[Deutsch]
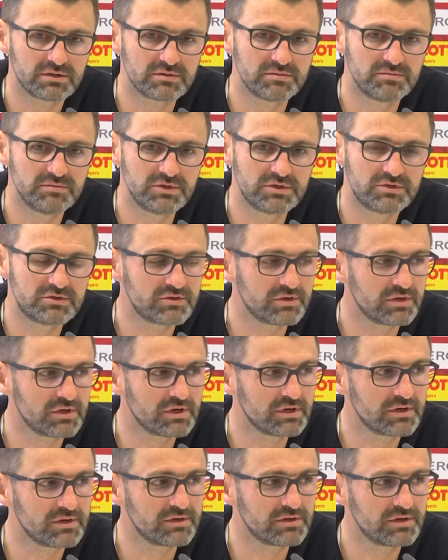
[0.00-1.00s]
mit
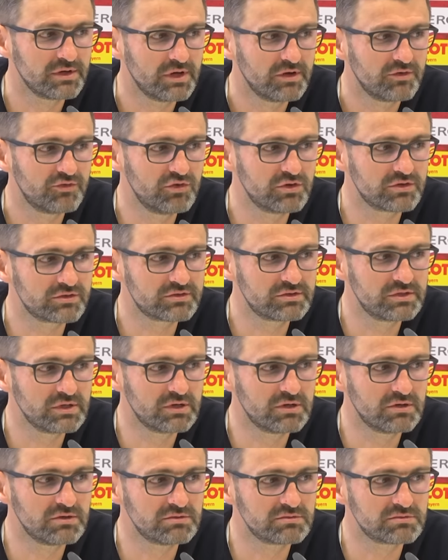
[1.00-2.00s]

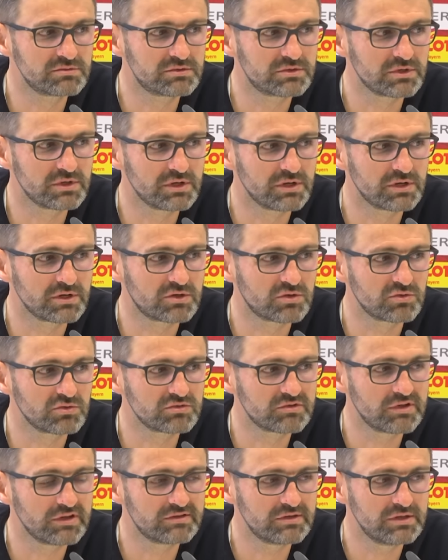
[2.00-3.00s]
Fürstner und
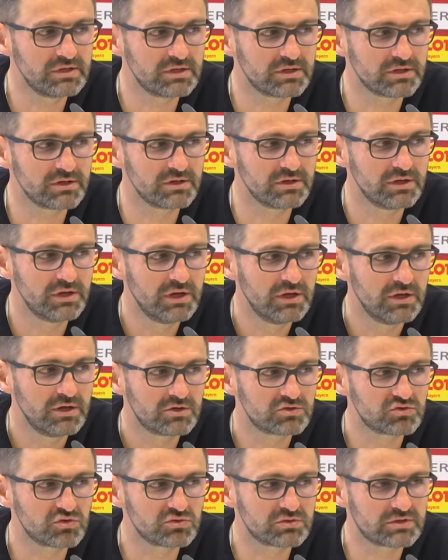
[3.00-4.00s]
Groß letztendlich
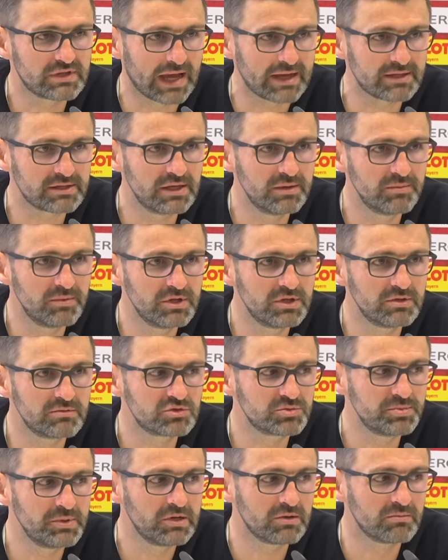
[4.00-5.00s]
schon einen Taktgeber in dem
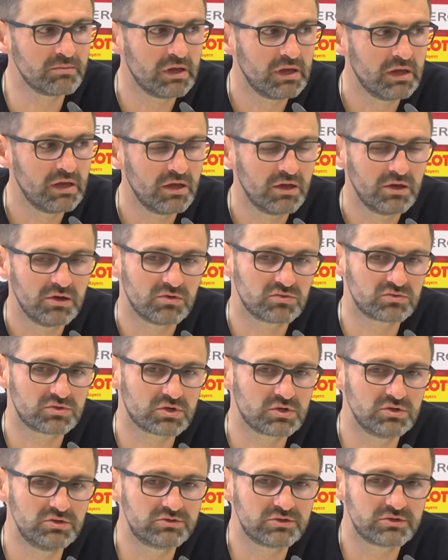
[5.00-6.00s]
Spiel haben. Und da
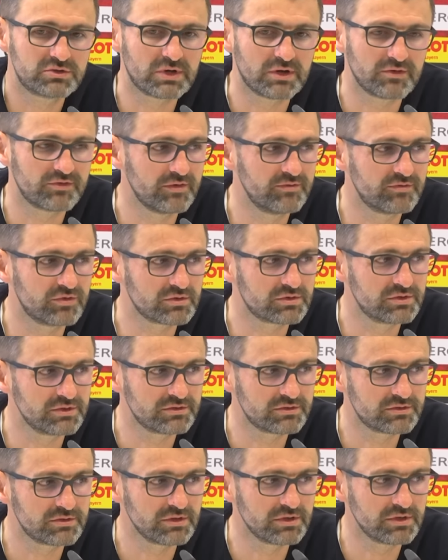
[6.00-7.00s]
gehört es ja darauf, einfach
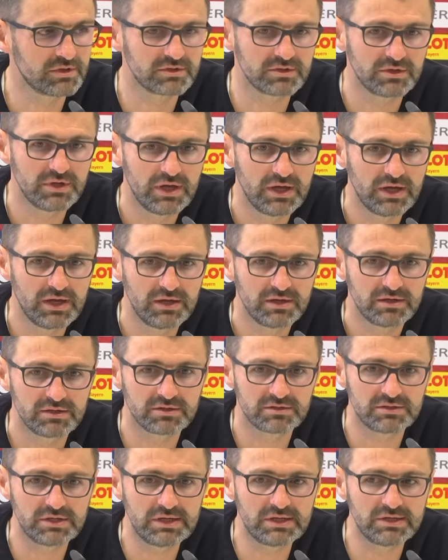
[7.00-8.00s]
das
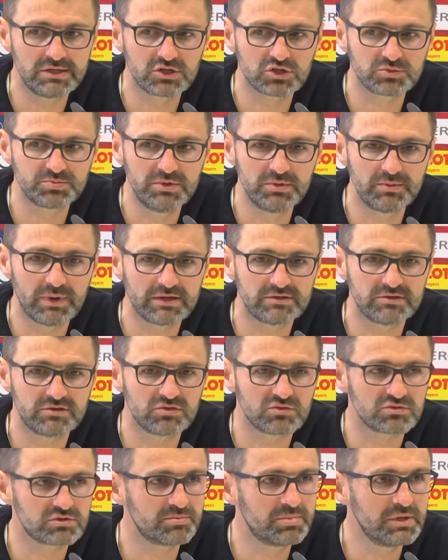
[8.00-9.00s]
äh, denen ihre Spielweise
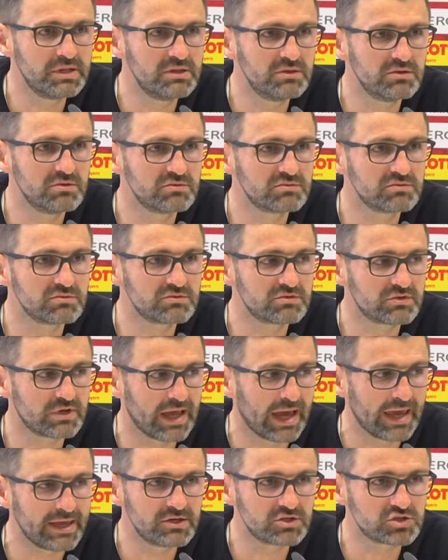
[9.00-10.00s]
zu unterbinden und
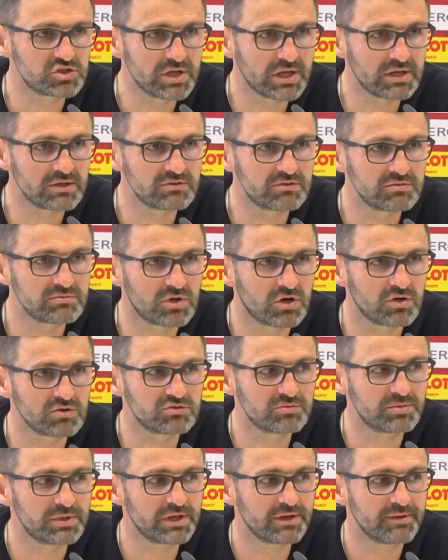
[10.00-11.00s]
unsere eigenen Stärken zum Tragen
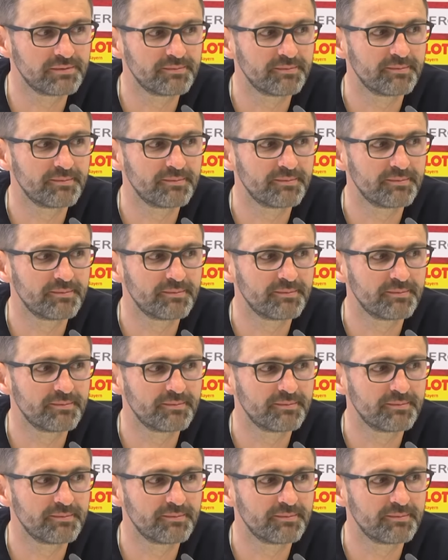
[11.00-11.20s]
zu bringen.